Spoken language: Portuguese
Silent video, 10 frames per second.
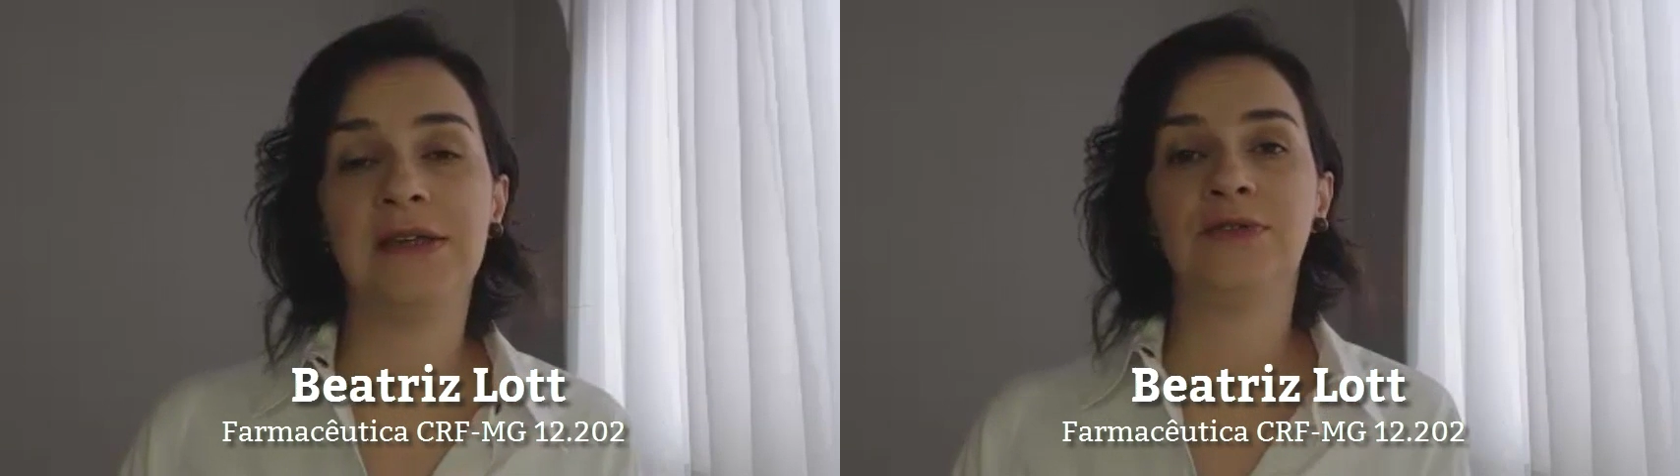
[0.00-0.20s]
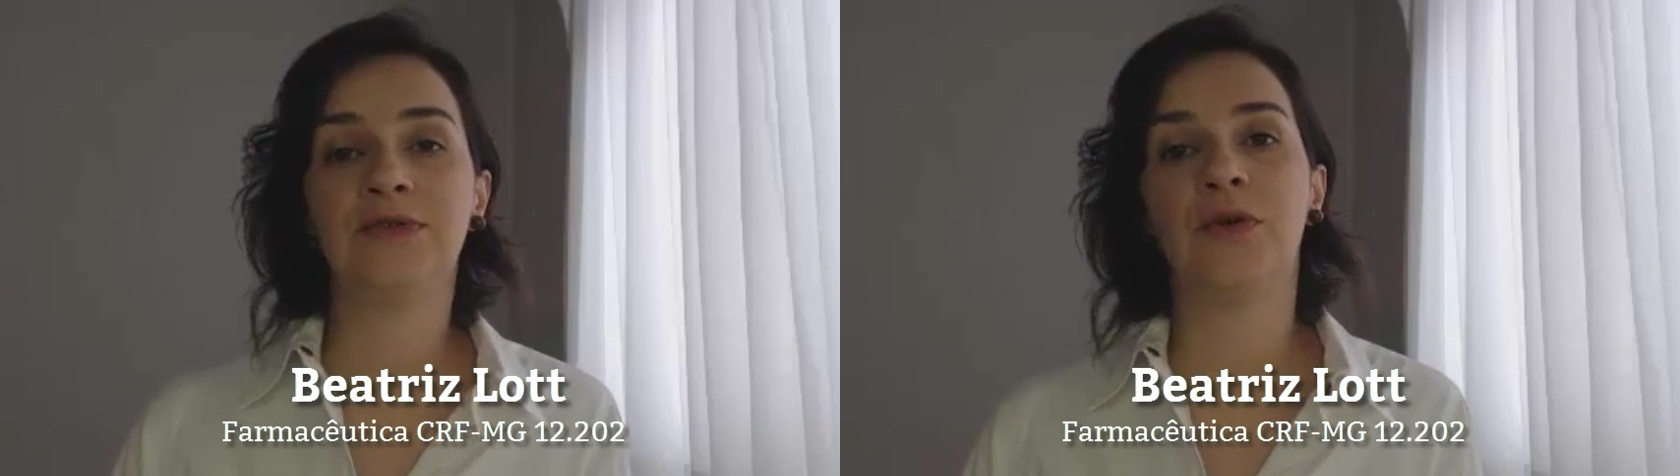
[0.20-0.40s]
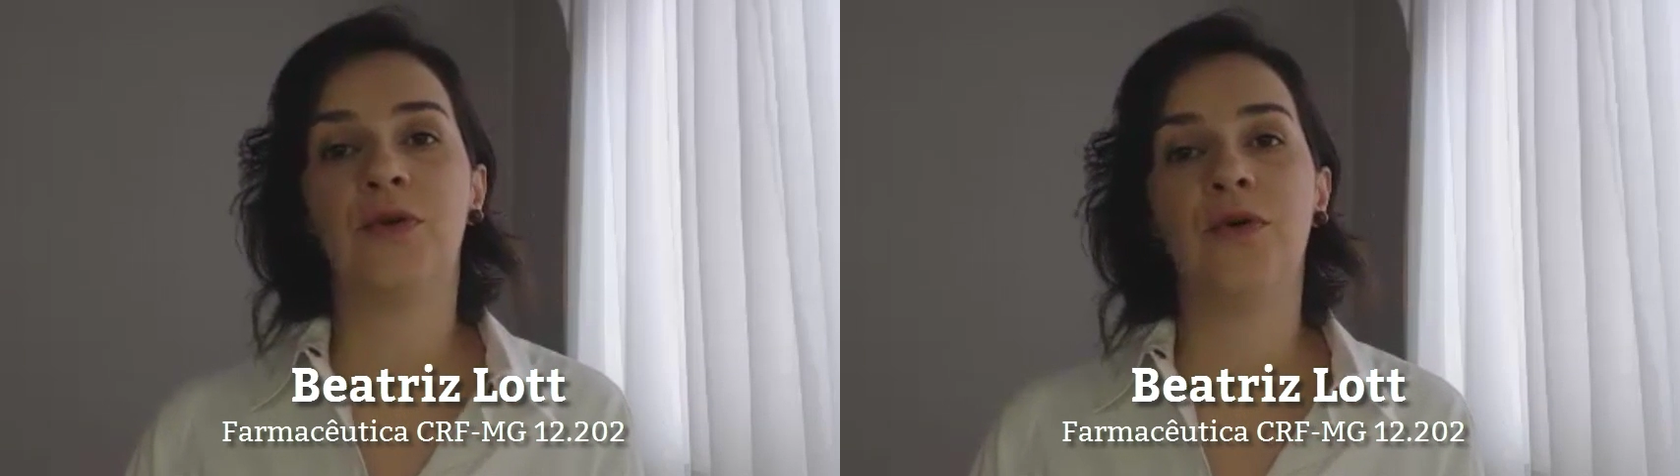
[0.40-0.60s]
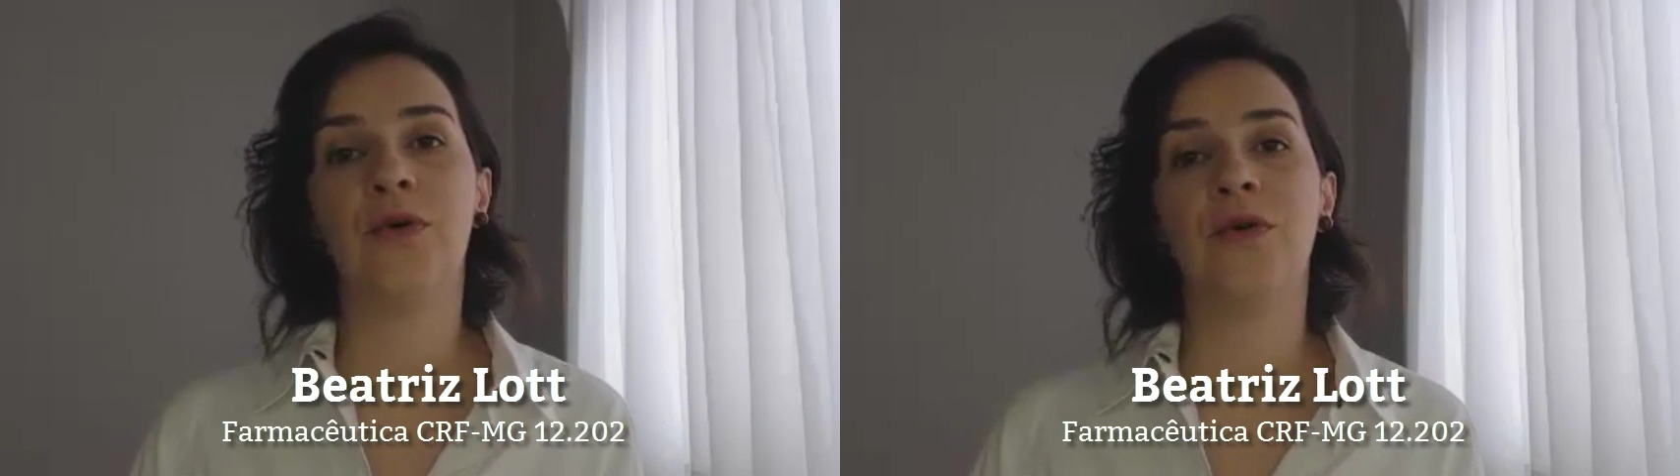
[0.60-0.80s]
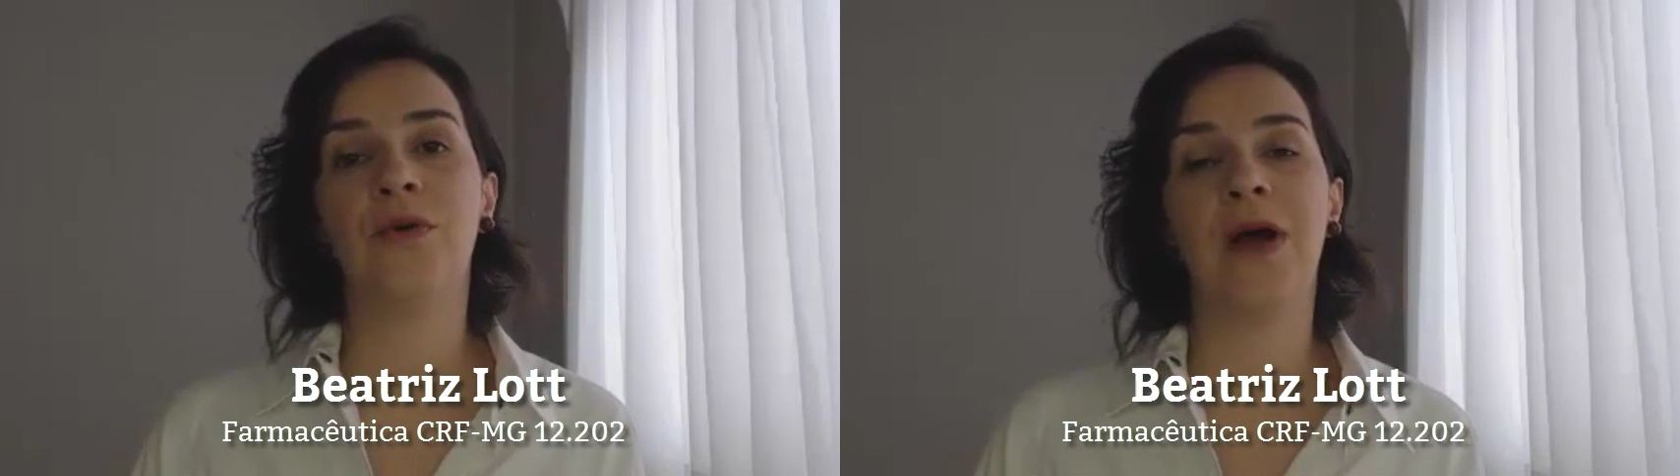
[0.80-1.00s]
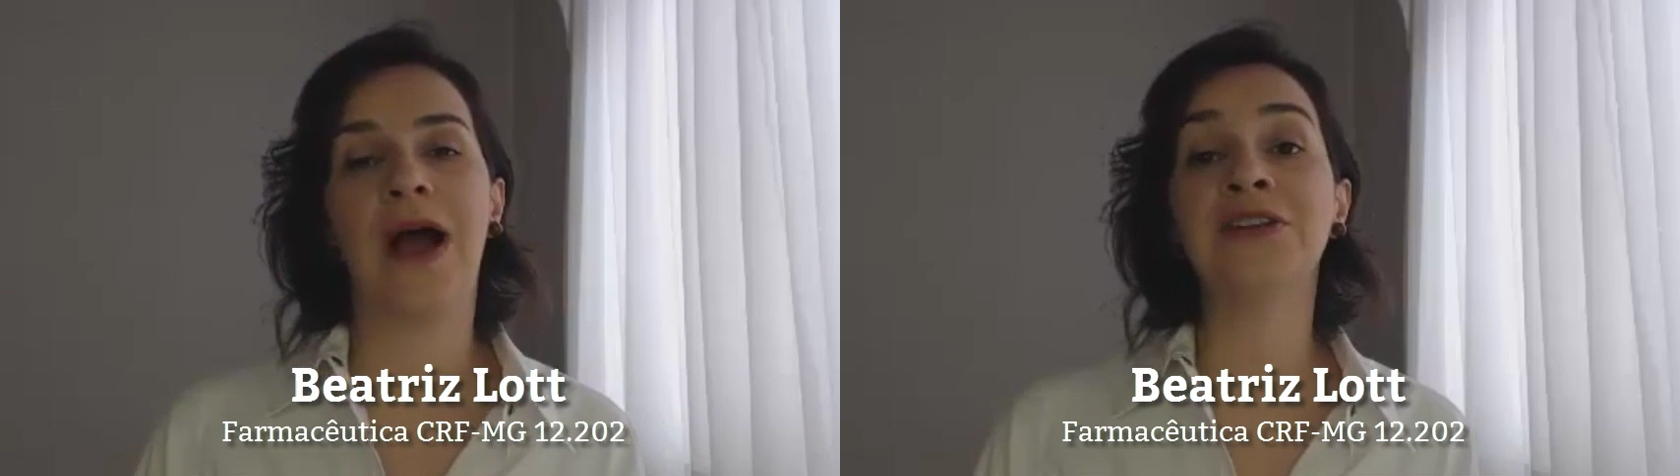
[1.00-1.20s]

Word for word: e sou